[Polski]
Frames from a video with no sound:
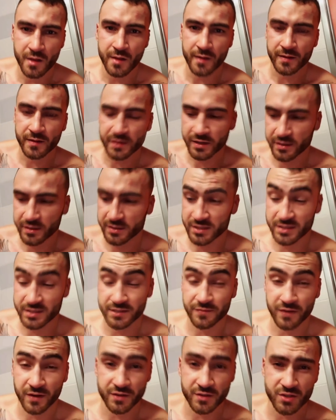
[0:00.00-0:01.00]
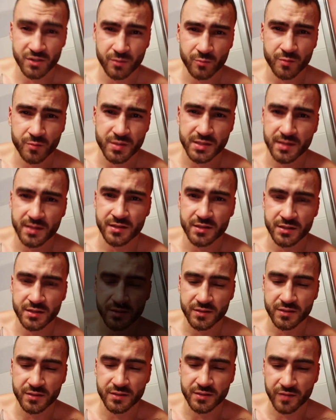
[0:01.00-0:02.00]
Krycha też jest twardy, trzeba mu przyznać, że
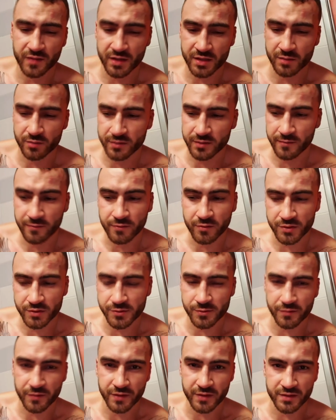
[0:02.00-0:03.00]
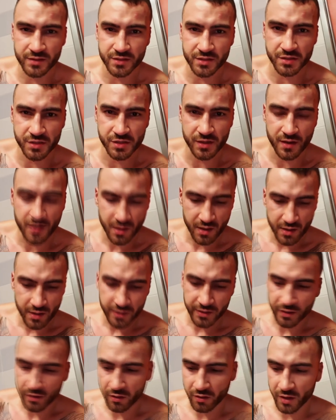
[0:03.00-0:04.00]
jest twardy, bo tam wchodziły fajne rzeczy
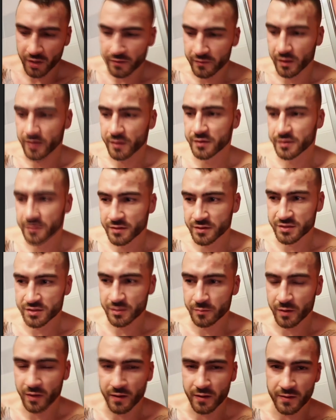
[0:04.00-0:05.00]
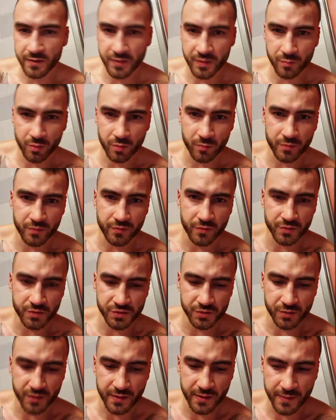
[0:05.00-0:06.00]
i kolana, i na żebra, i bomby
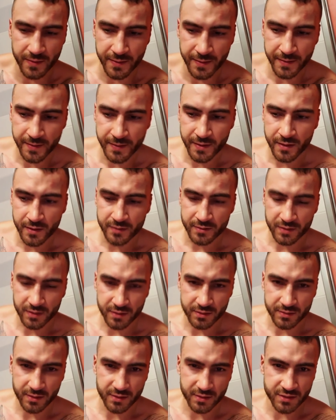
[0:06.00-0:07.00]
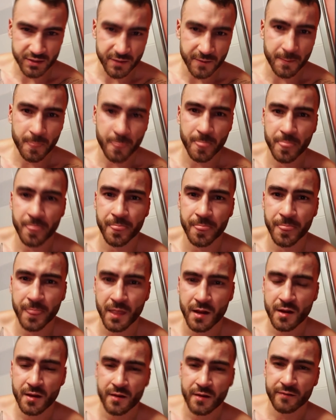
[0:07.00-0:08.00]
wchodziły. Tak, także
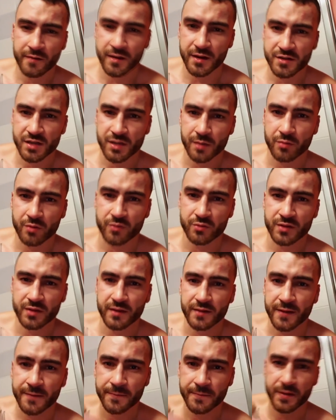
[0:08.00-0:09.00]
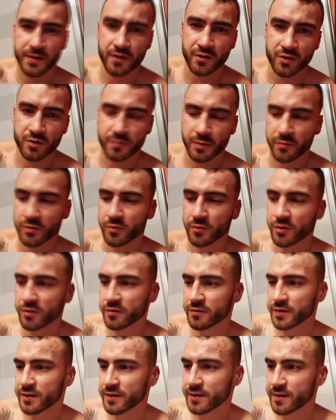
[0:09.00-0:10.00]
waleczka była udana. Rekord mam
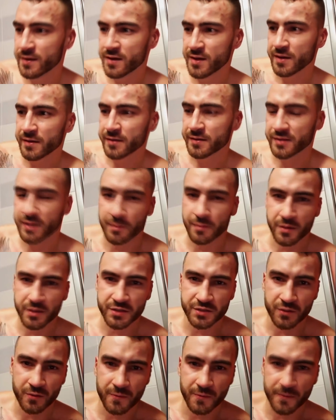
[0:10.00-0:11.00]
chujowy. Jebać to.